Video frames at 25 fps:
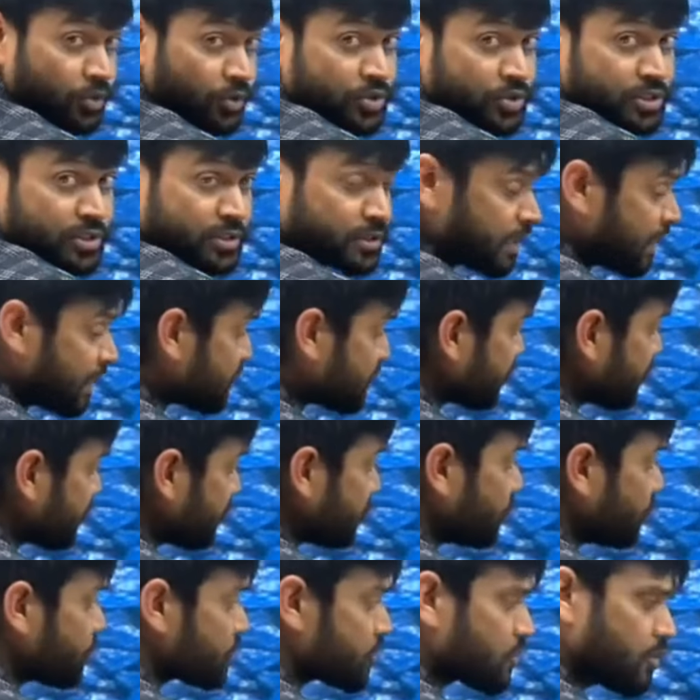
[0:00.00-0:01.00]
टर्सरी
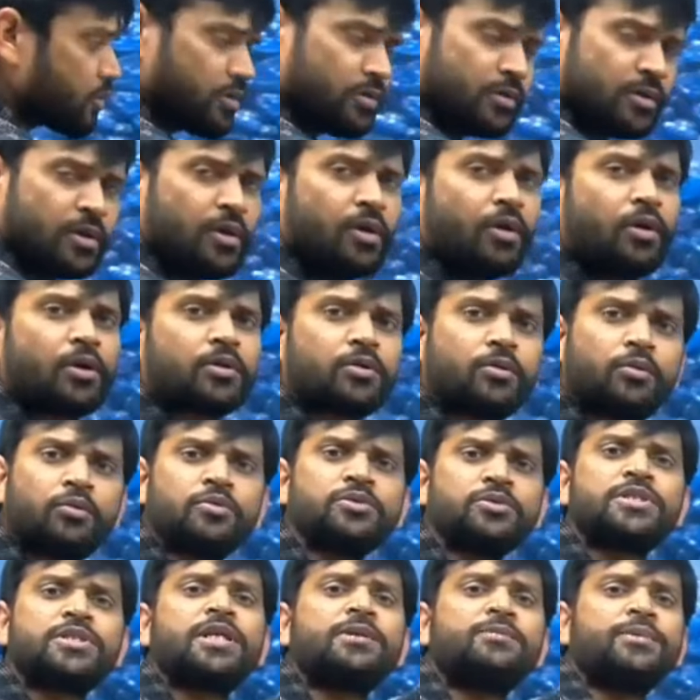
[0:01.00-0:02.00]
रूट्स और
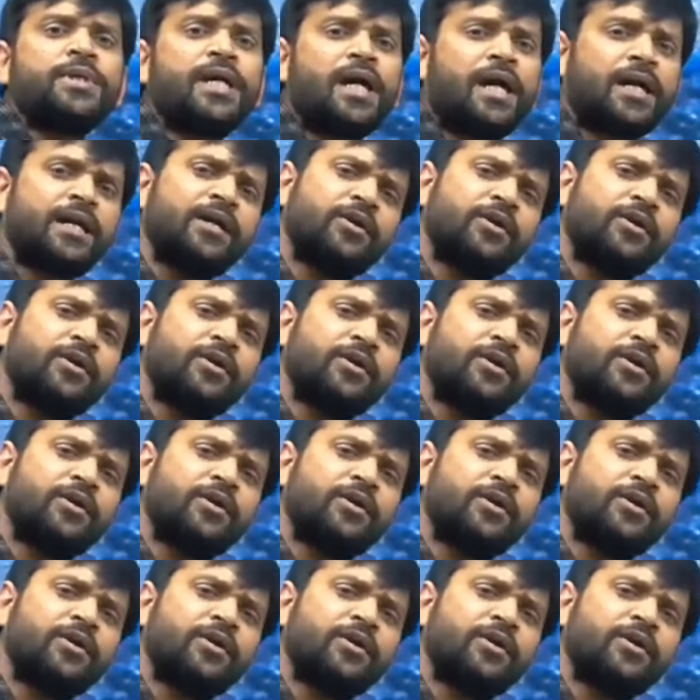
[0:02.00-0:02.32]
उनसे भी आगे